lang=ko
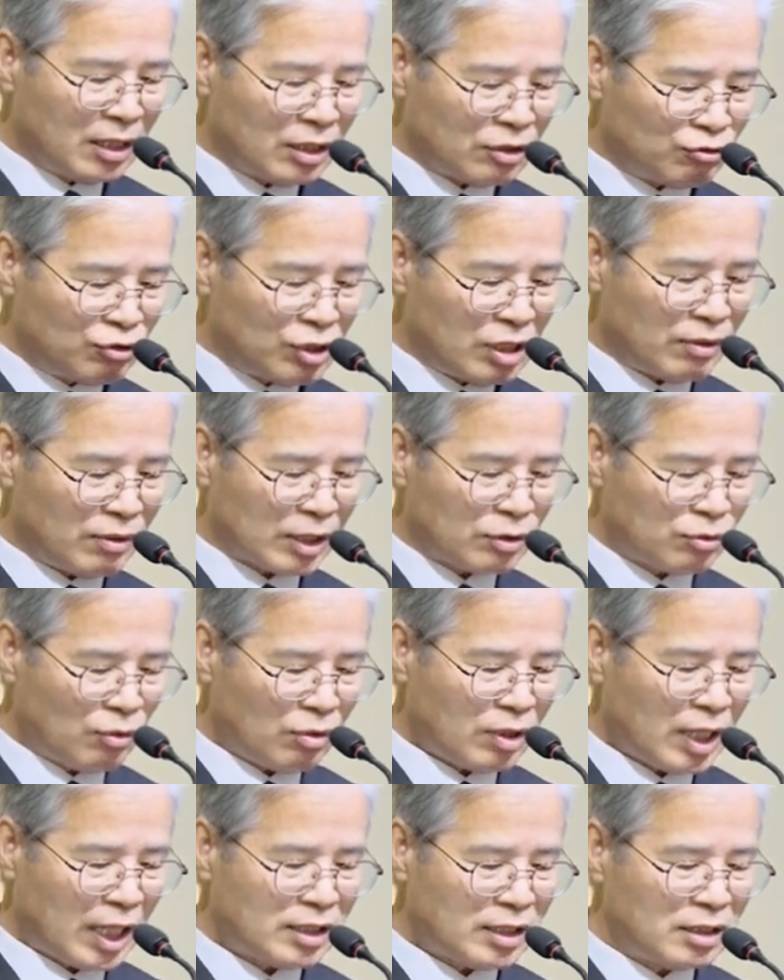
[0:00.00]
우리와
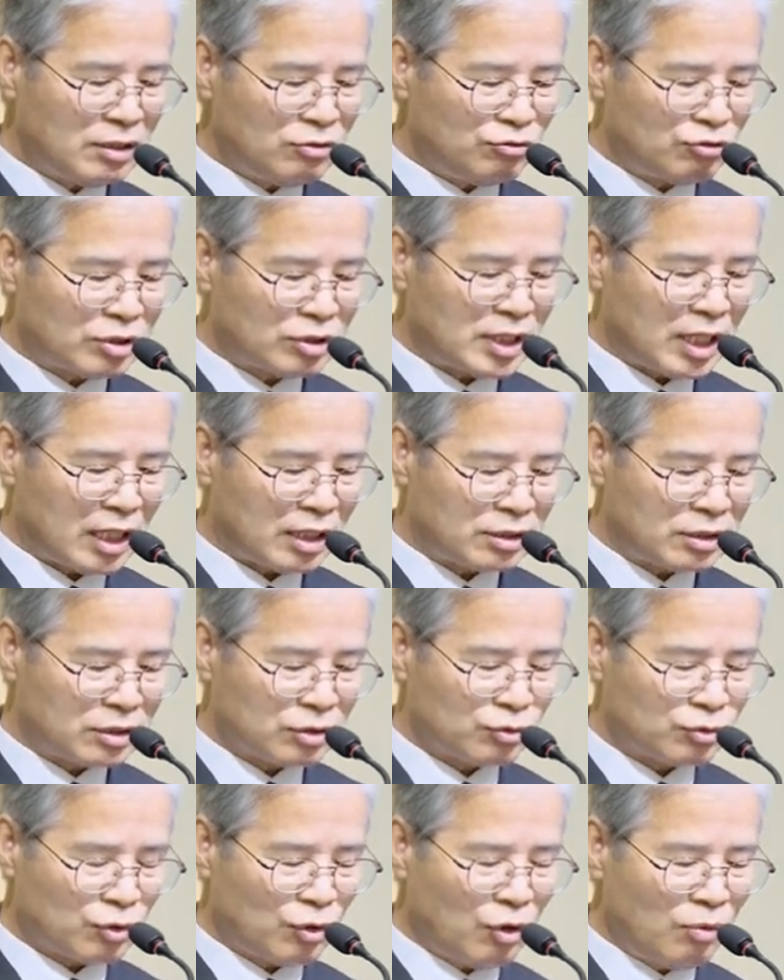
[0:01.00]
똑같은 육체
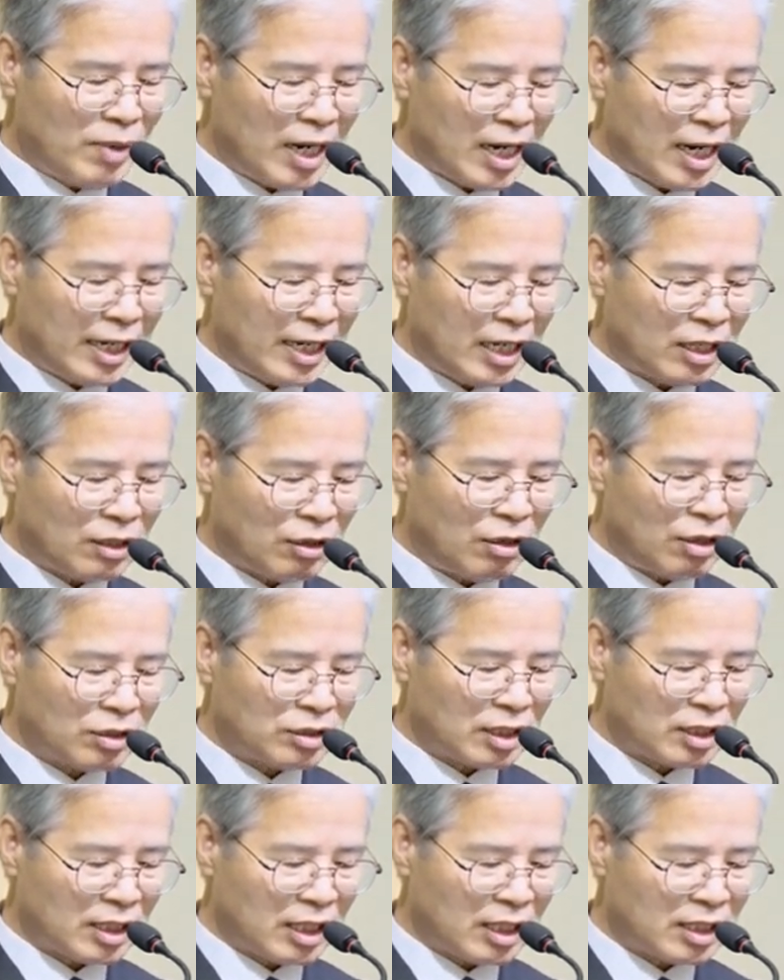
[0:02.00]
즉 초막 안에
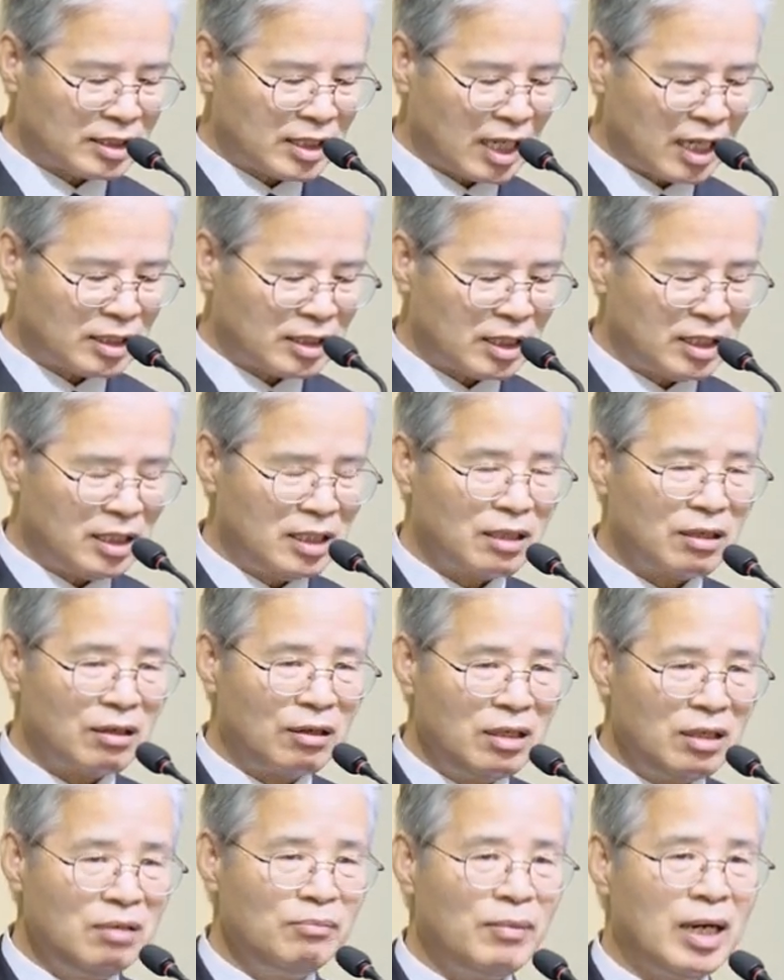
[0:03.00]
거하셨다는 사실이
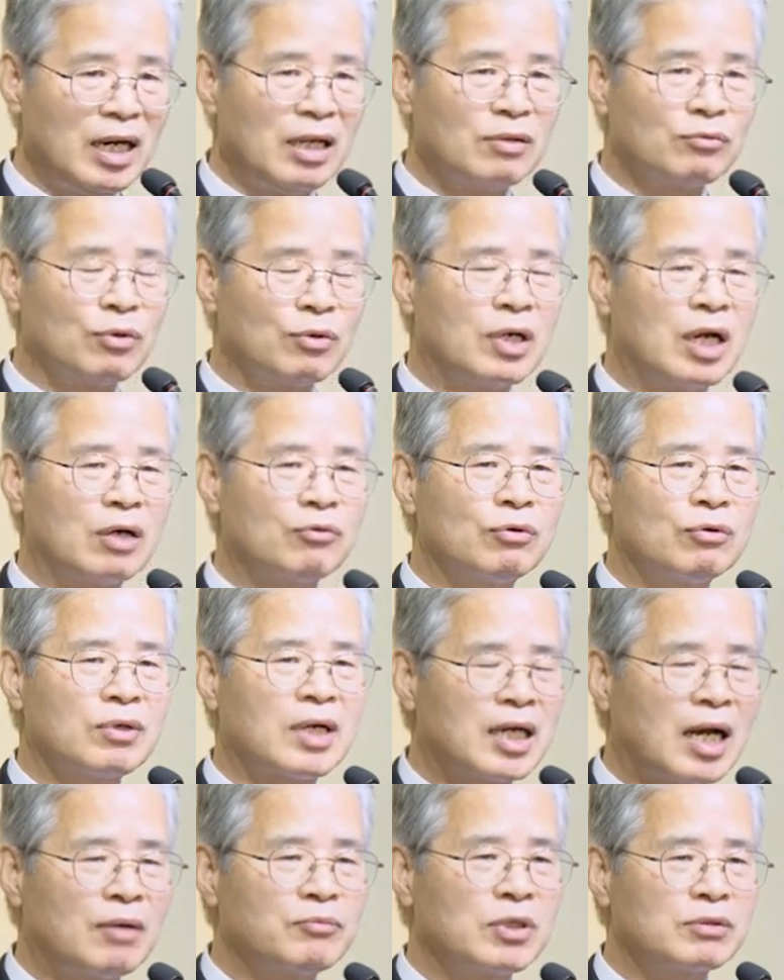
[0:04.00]
얼마나 놀라고
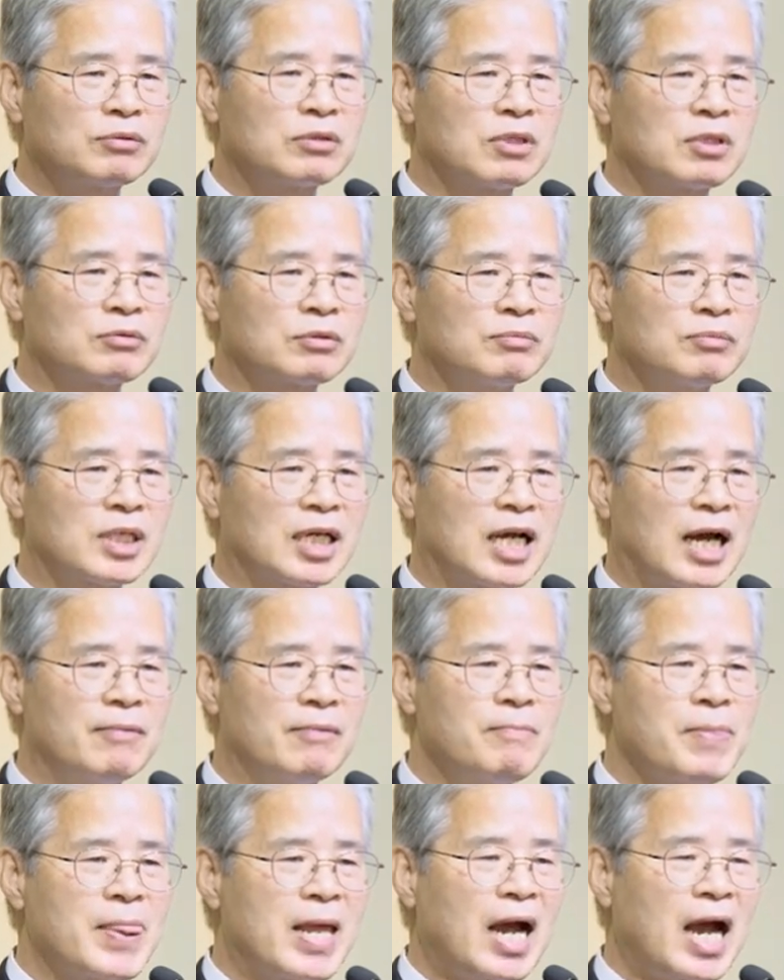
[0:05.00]
감격스럽습니까.
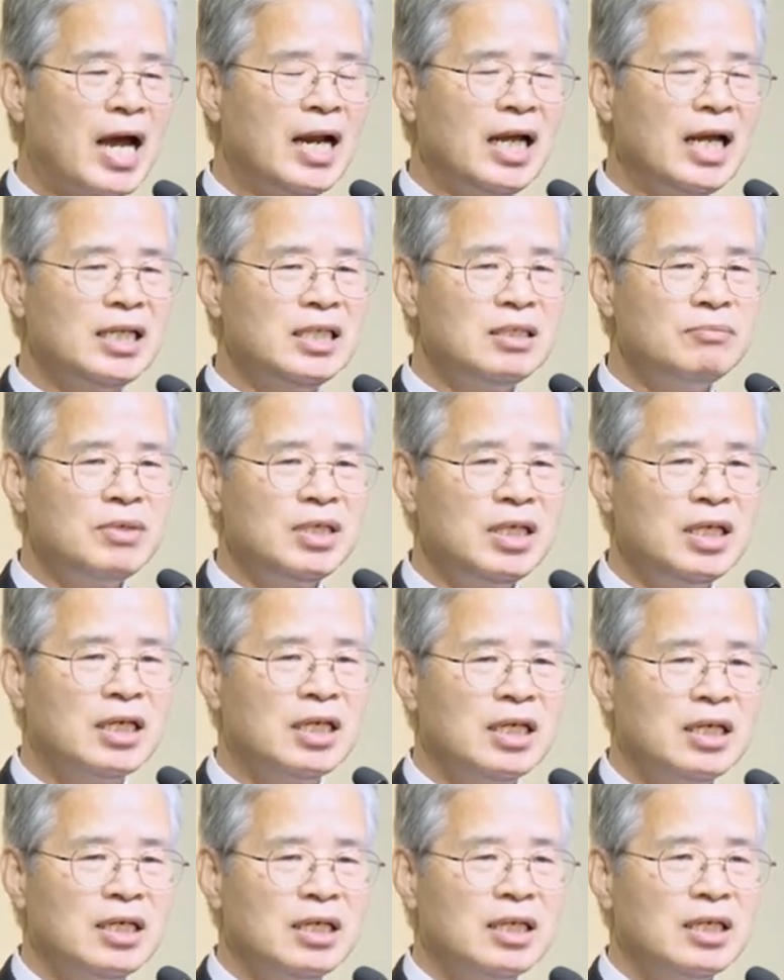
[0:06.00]
하나님이
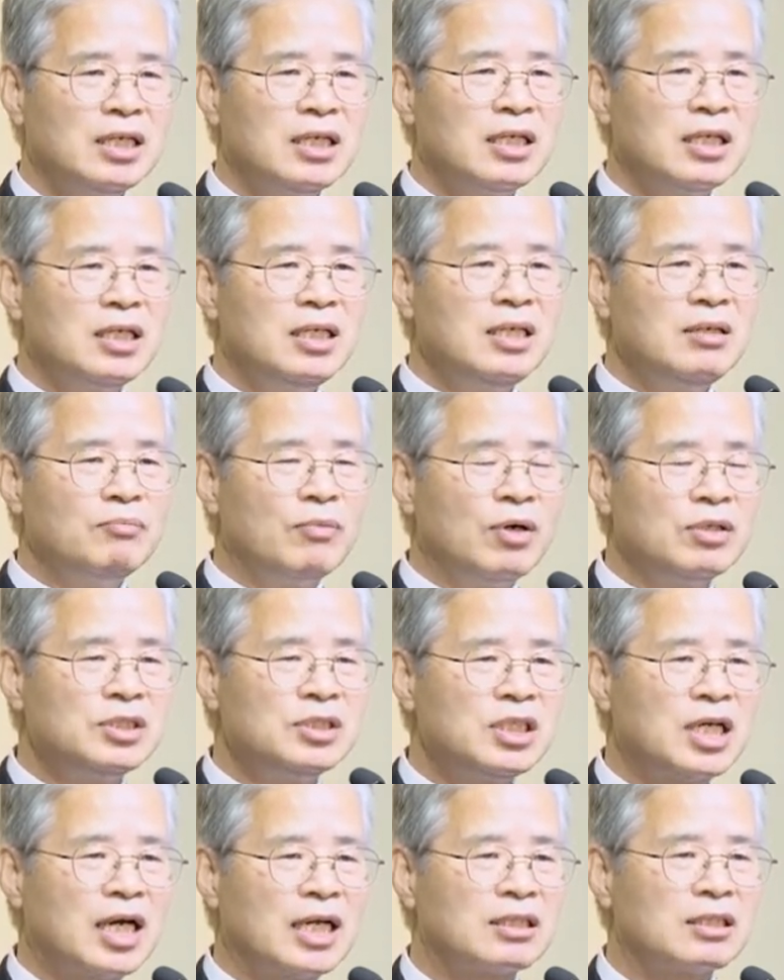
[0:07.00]
이
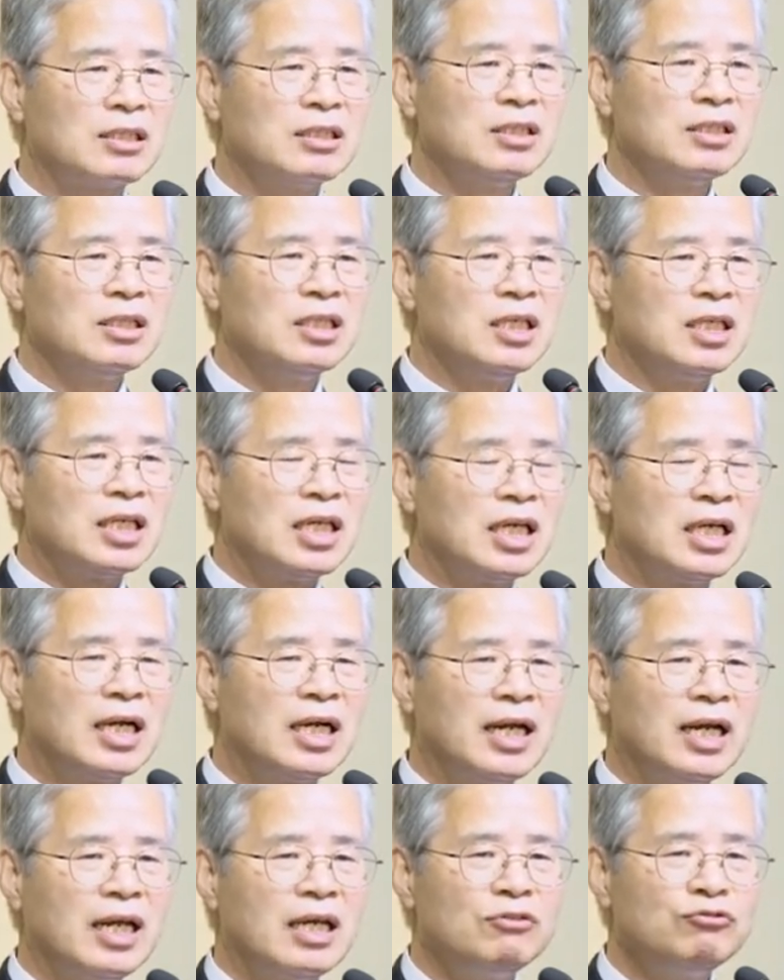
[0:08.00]
먼지 같은
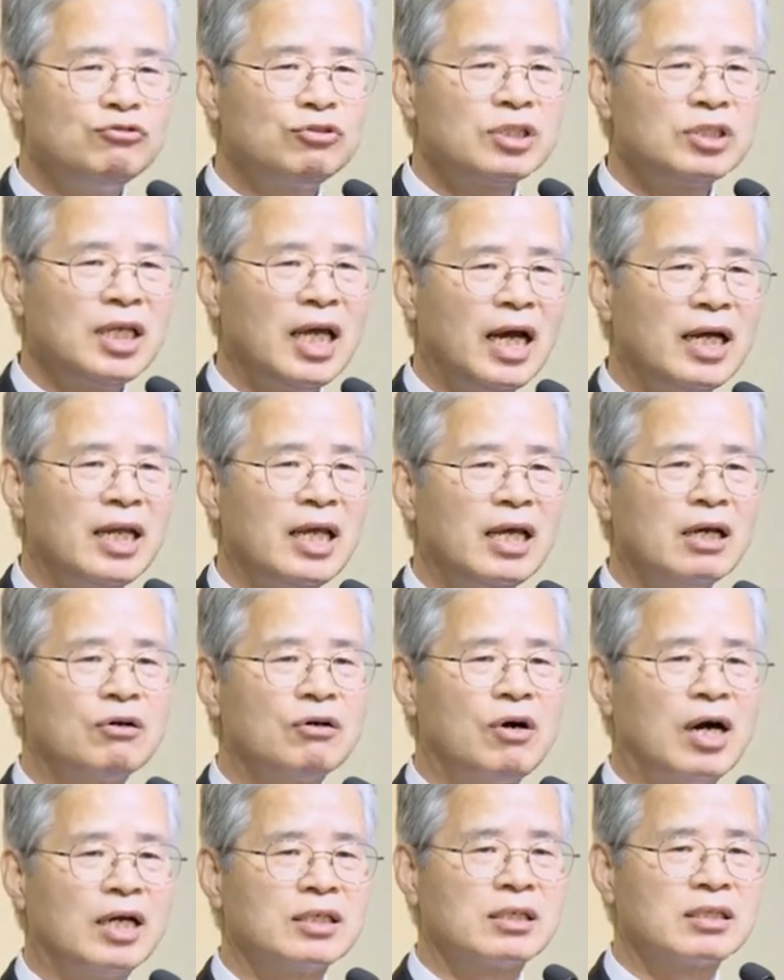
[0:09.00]
인간의 육체 안에
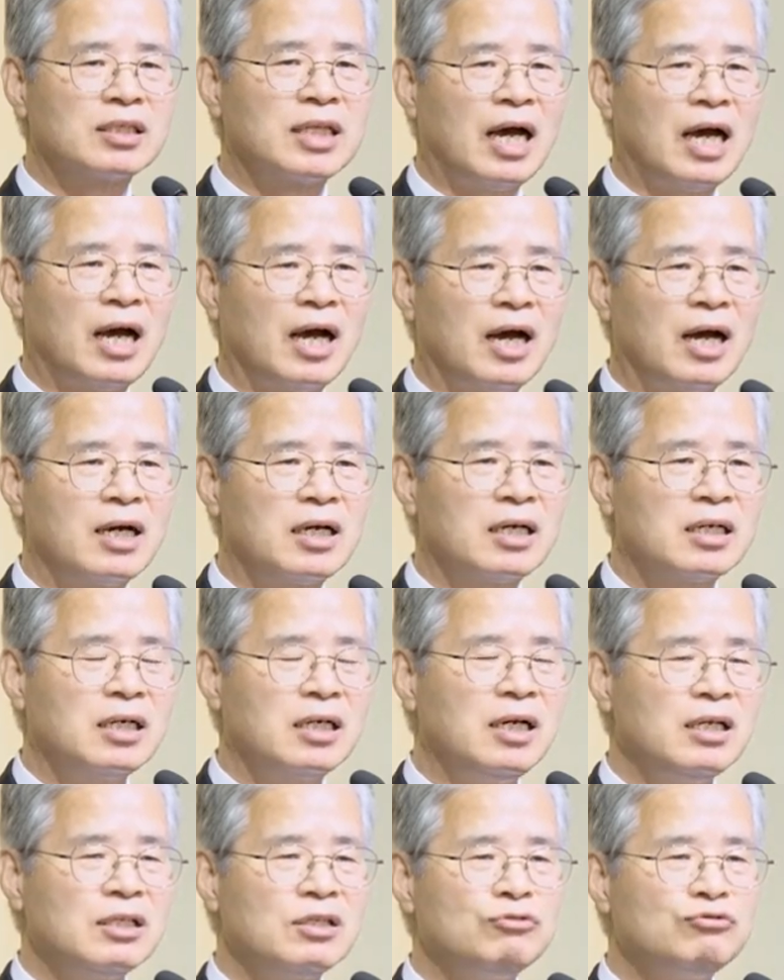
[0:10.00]
거하셨다.
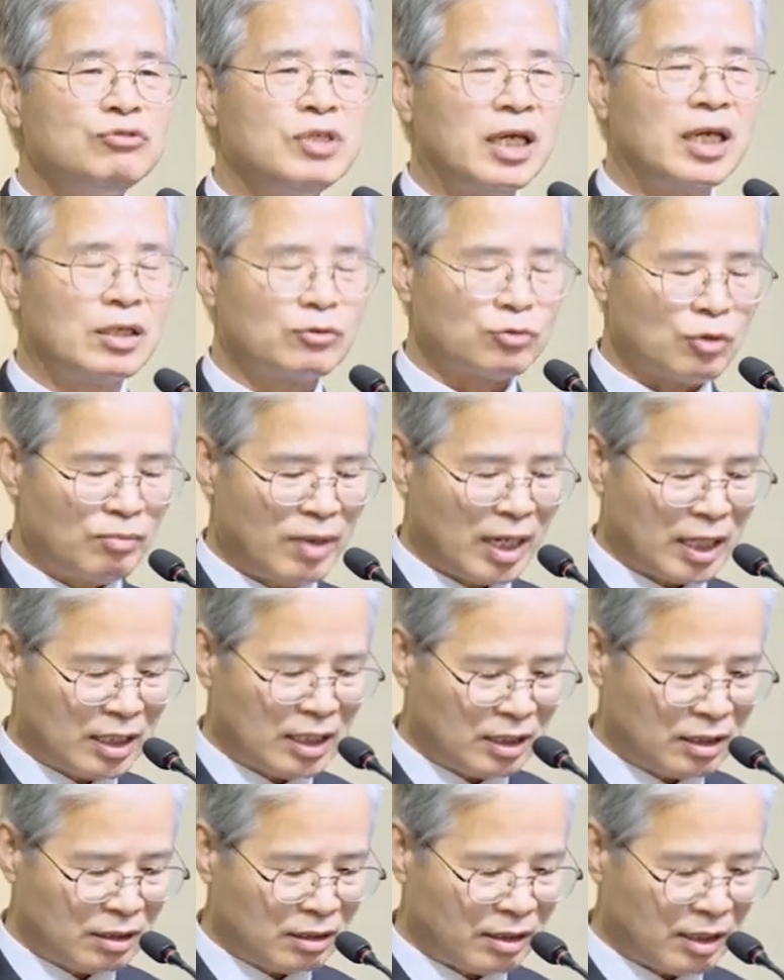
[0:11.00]
그래서 우리에게 소망이
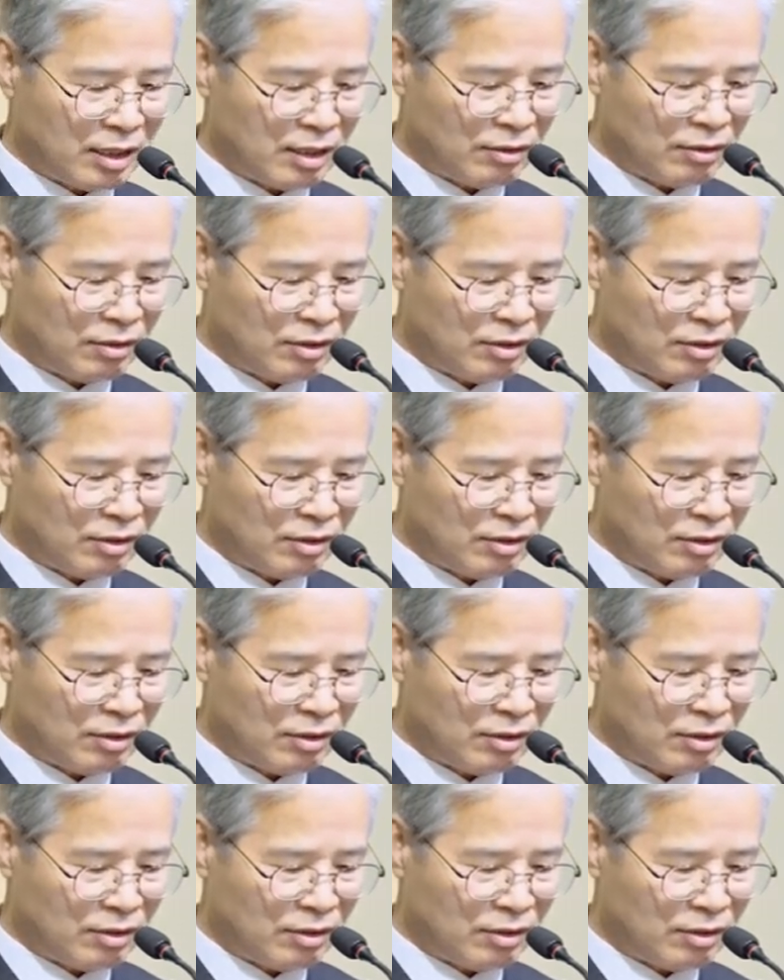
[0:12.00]
있는 거예요.